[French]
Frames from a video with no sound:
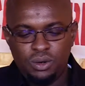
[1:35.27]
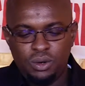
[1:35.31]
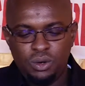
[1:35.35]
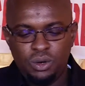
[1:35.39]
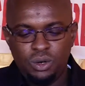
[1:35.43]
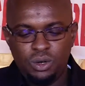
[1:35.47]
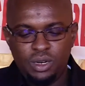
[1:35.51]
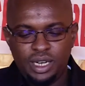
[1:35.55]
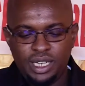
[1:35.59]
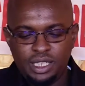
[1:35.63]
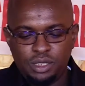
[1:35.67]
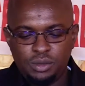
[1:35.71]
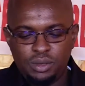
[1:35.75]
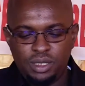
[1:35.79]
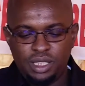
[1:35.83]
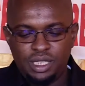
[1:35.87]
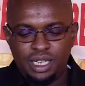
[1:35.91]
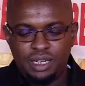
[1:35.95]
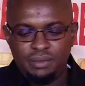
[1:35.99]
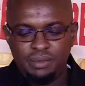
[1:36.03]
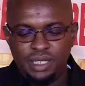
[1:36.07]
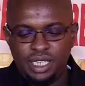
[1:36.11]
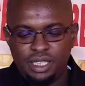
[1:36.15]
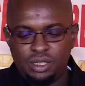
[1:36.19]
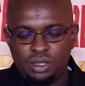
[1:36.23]
aux
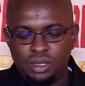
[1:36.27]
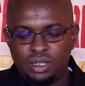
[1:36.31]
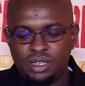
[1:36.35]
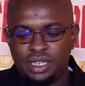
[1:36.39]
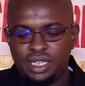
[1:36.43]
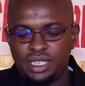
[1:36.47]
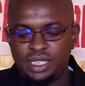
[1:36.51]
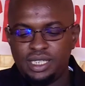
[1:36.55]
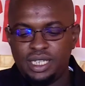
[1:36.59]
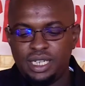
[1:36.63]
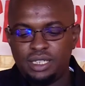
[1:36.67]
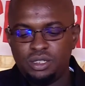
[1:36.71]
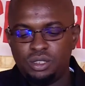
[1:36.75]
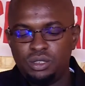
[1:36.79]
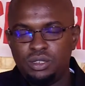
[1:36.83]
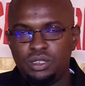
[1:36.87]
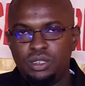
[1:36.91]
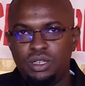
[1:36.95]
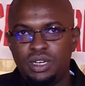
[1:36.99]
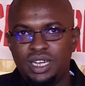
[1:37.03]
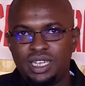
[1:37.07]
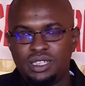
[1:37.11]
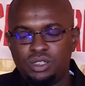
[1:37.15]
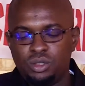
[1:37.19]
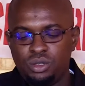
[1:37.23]
responsables des organisations
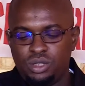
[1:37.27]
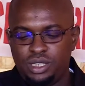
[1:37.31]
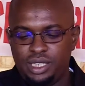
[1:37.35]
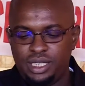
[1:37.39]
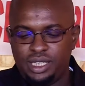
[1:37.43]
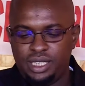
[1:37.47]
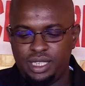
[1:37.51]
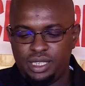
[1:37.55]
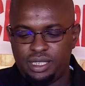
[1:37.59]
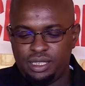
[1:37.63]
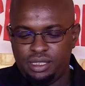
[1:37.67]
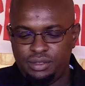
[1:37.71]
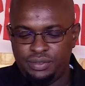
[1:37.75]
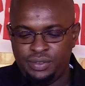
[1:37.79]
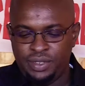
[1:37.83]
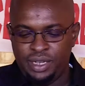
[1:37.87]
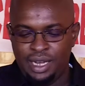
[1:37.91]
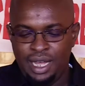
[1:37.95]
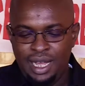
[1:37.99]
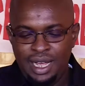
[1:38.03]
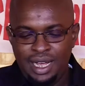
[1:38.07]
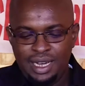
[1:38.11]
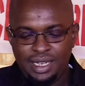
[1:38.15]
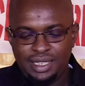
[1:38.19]
de la société civile,